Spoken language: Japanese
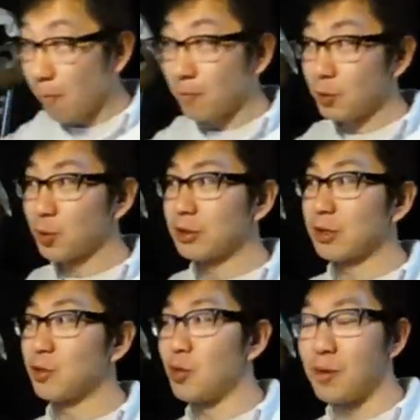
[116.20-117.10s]
とごめんなさい
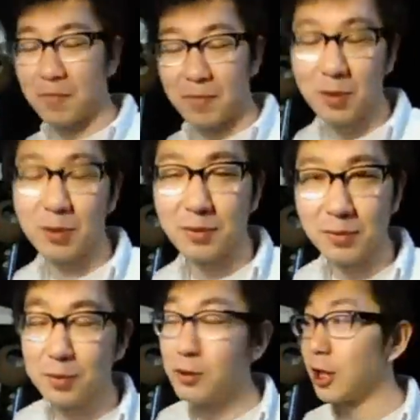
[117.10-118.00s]
ここあの
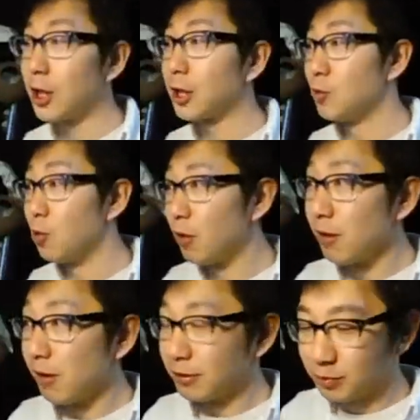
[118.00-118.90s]
スプーンがないからも
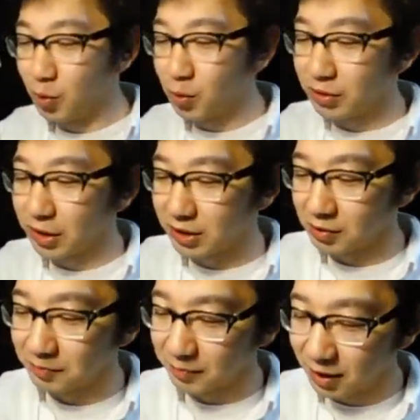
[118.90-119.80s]
うフォークになっちゃう
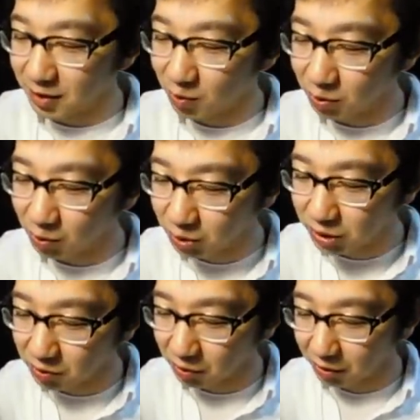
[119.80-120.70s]
え本当に美味しい
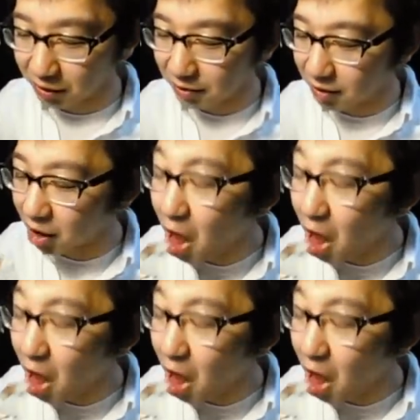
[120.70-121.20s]
のかなこれはい